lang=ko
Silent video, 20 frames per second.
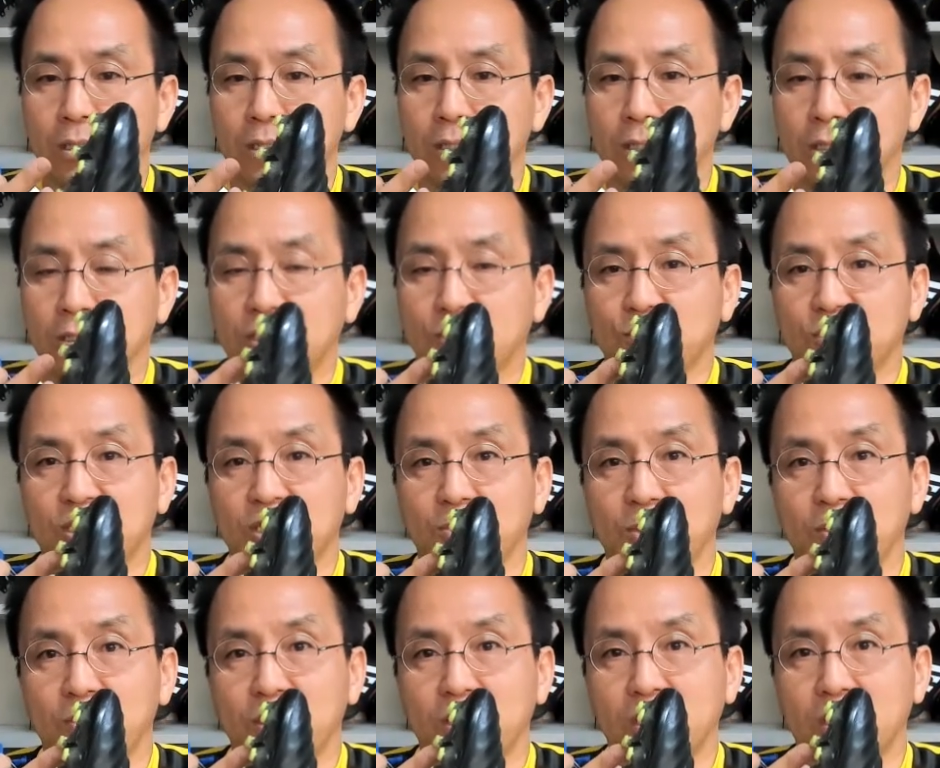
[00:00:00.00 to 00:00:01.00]
어, 10,
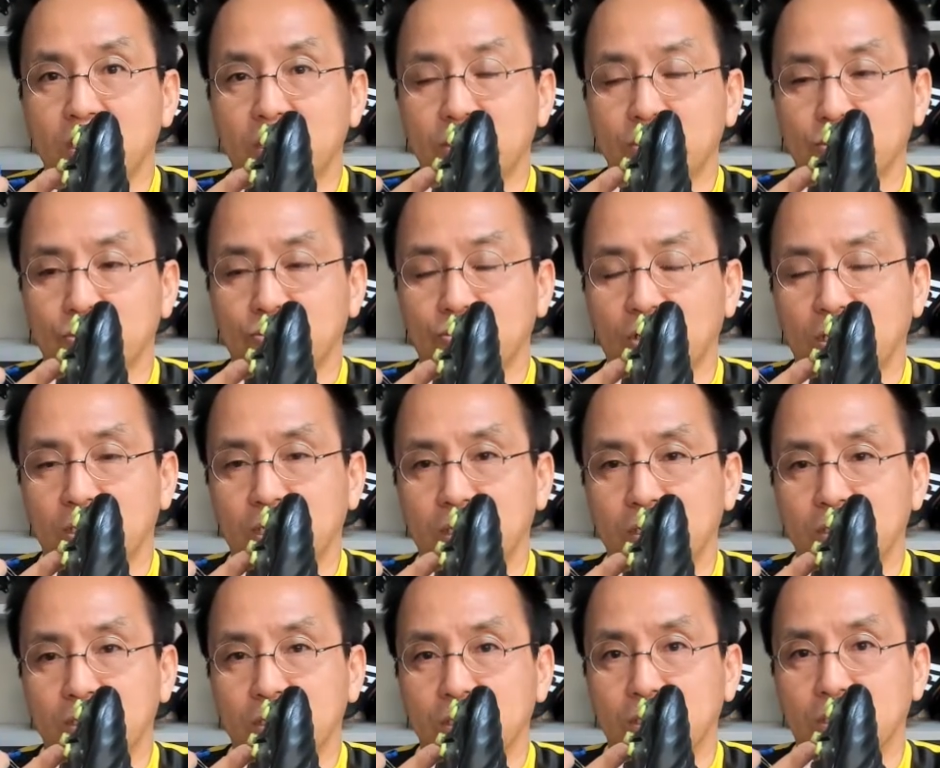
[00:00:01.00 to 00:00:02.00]
12mm 길이 정도가
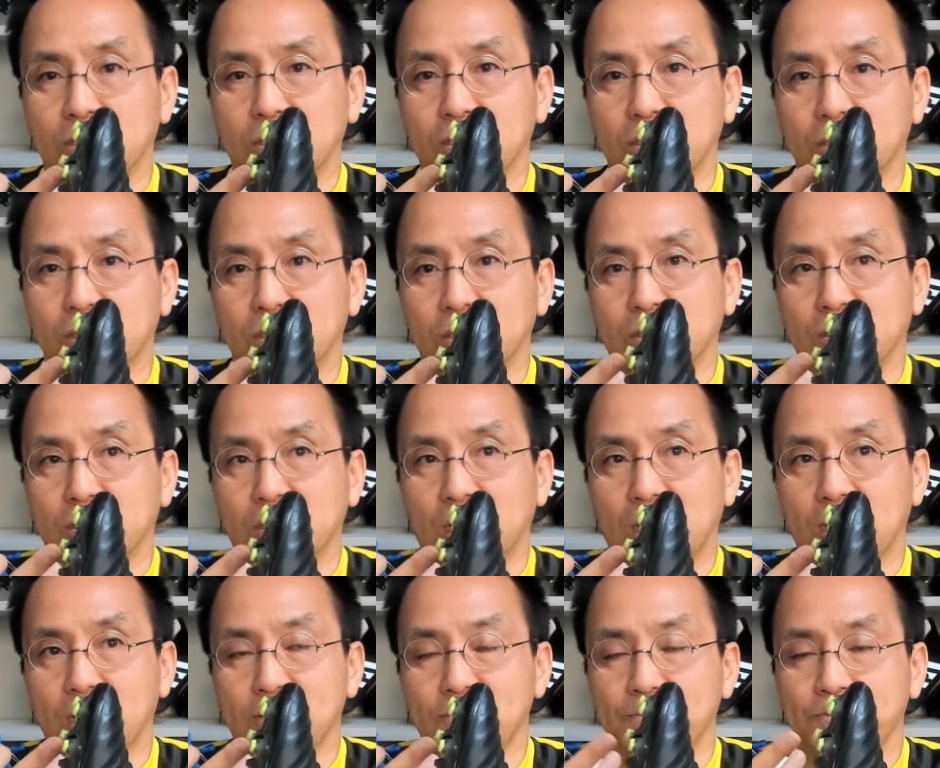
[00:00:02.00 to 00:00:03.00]
되는
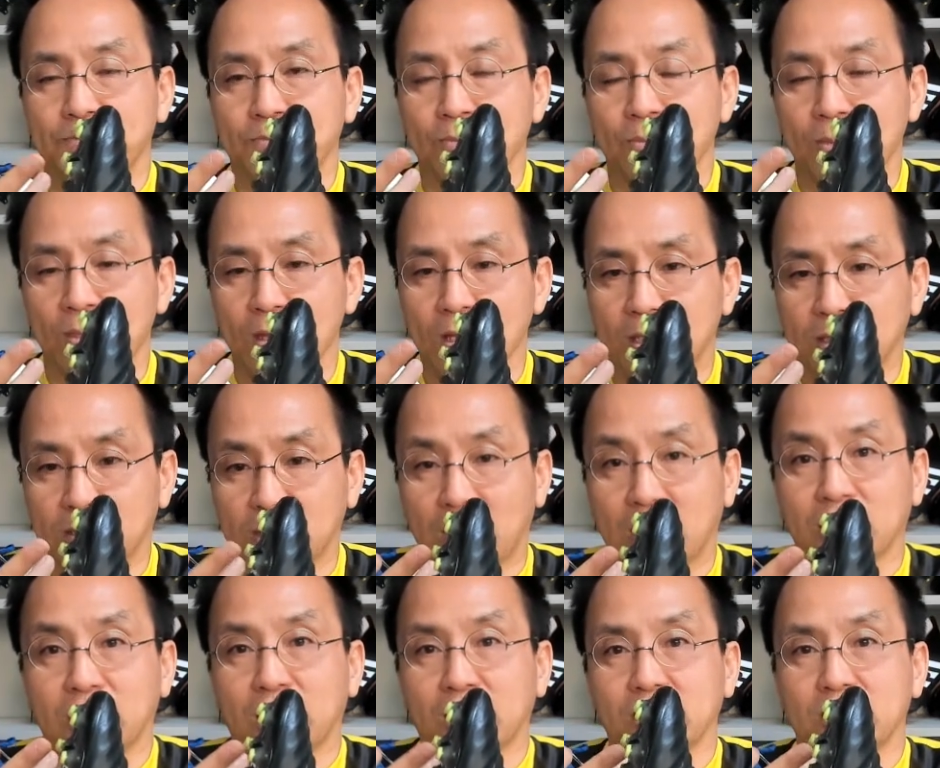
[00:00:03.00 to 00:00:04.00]
스터드가
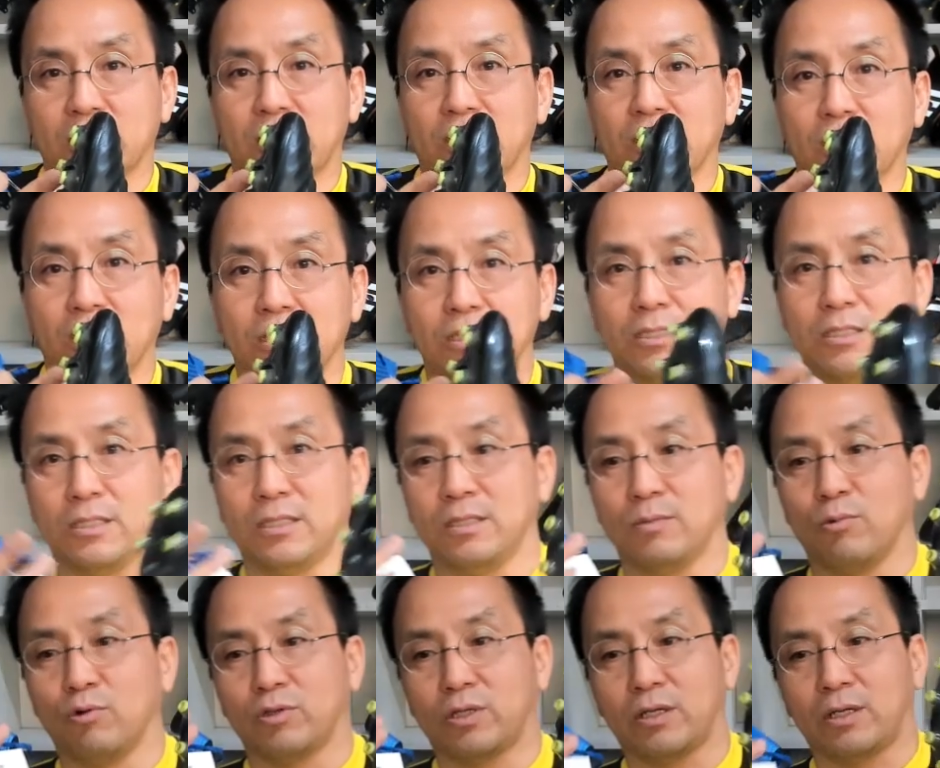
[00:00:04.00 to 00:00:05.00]
장착이 된 AG
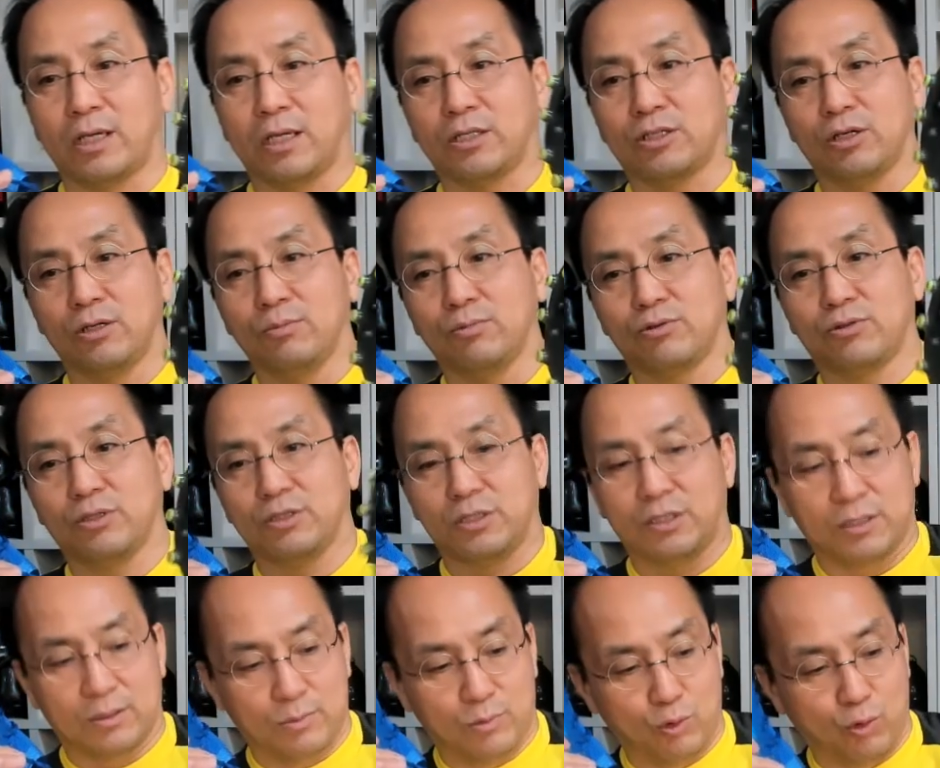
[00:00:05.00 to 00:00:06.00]
모델을 아예 처음부터
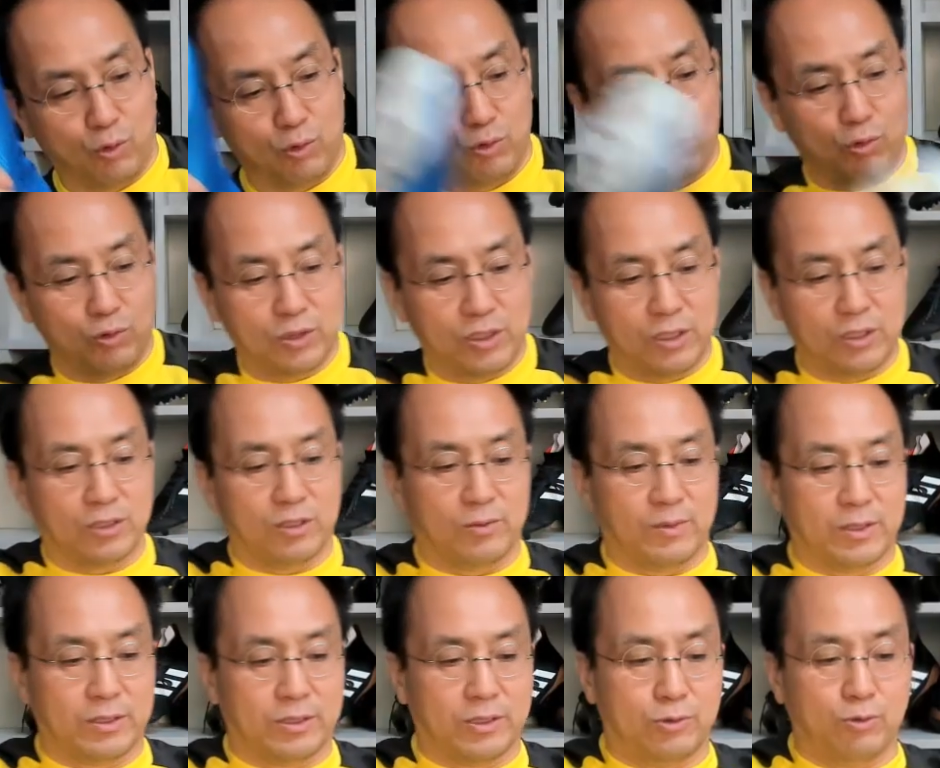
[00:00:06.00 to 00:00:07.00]
지금 요, 요
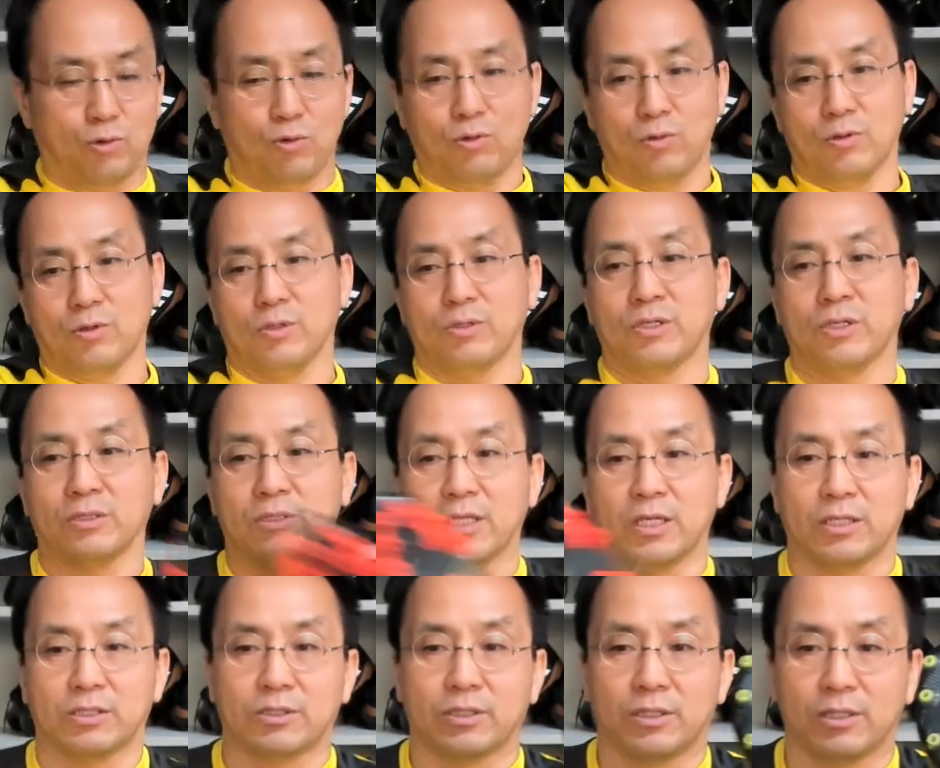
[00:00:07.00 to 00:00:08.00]
시점에서 요
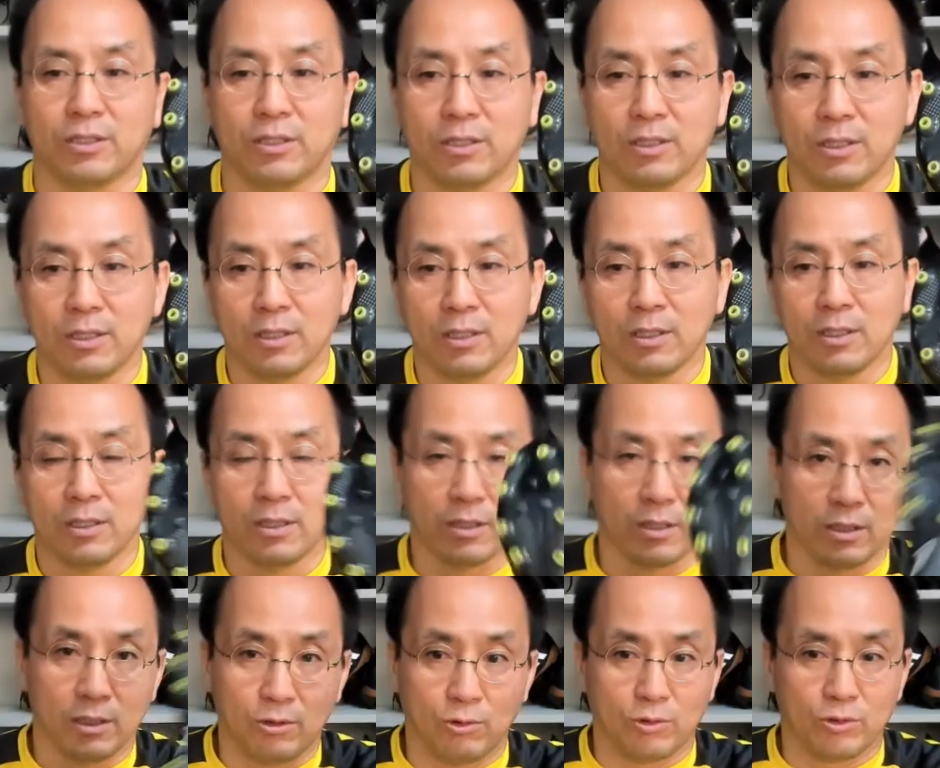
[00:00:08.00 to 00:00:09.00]
형태에서
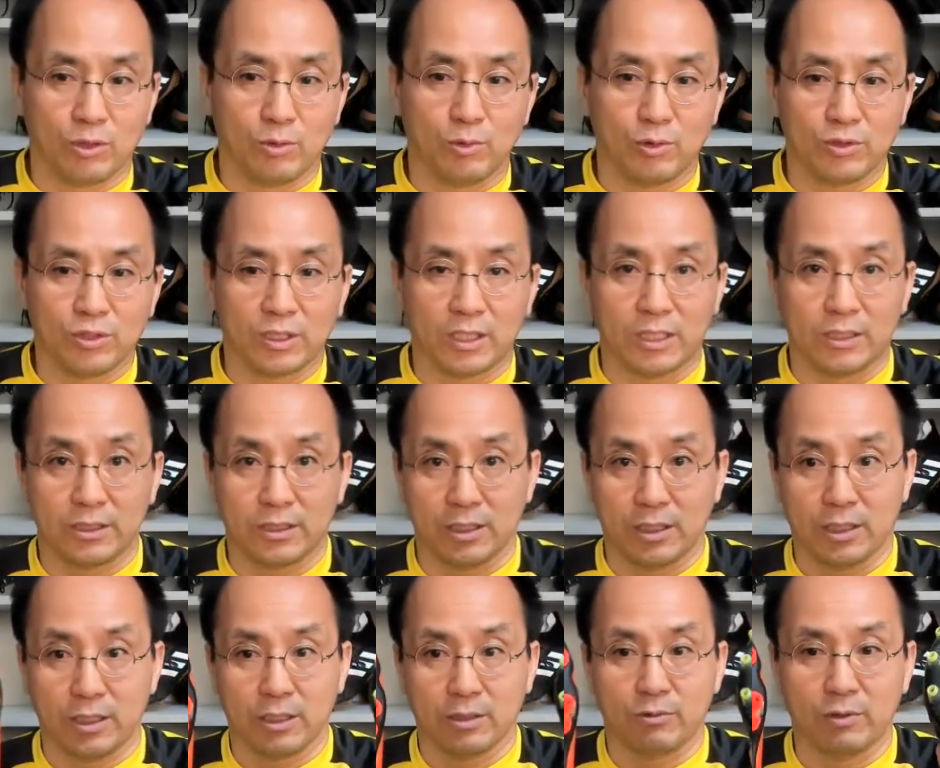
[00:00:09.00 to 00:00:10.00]
어, 일로 넘어온 지가
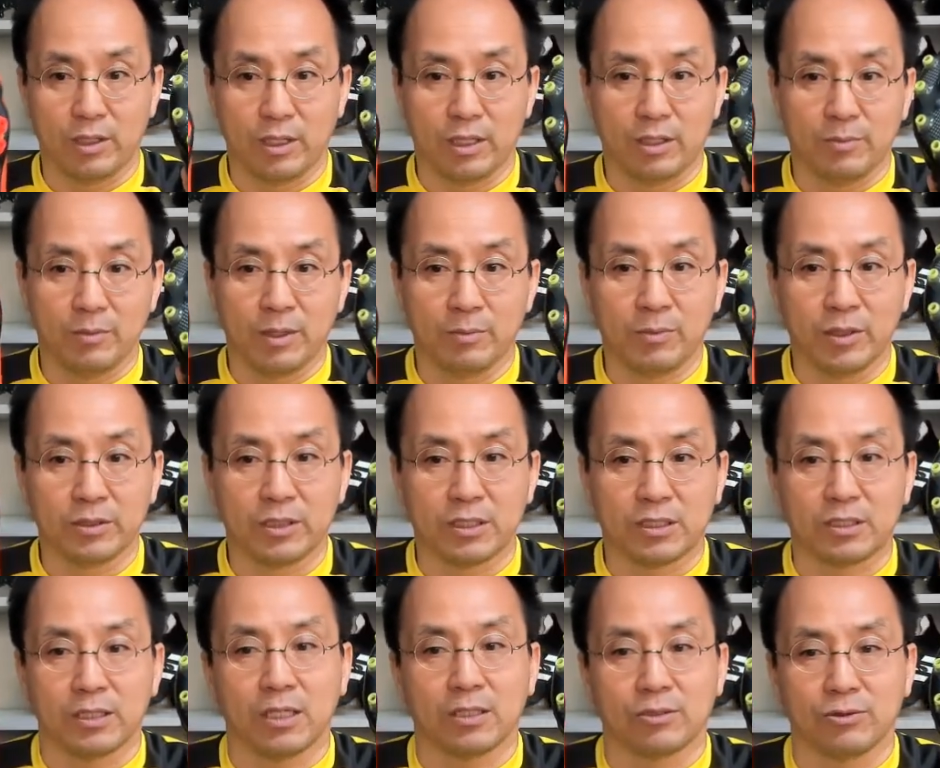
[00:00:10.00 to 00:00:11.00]
이제 꽤 몇, 몇 년이
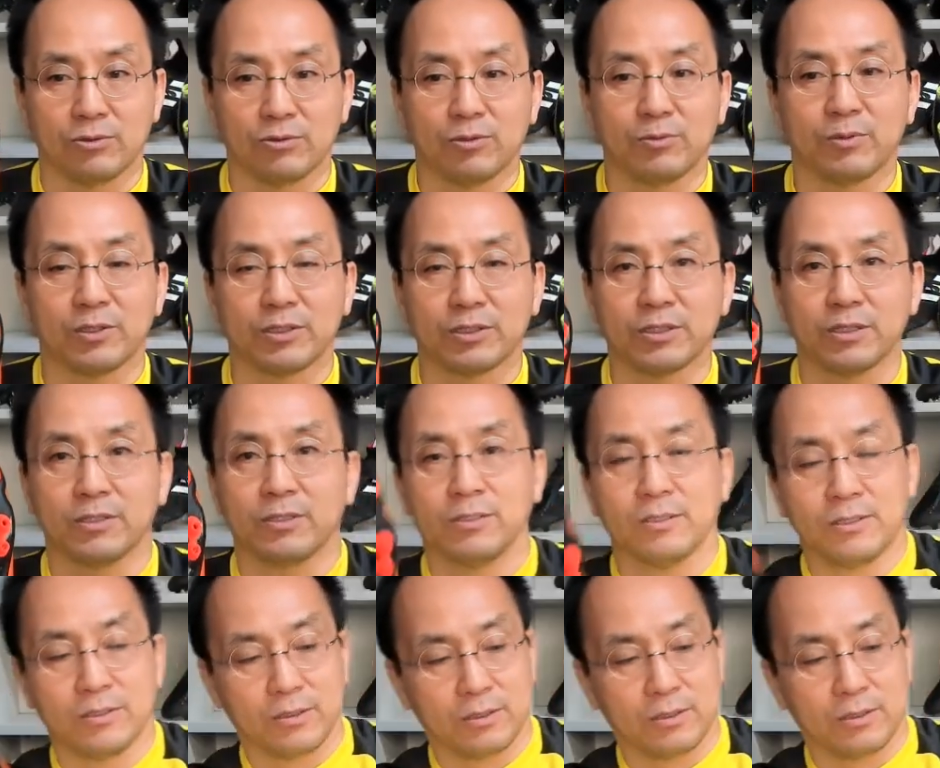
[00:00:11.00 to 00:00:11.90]
지났거든요, 벌써.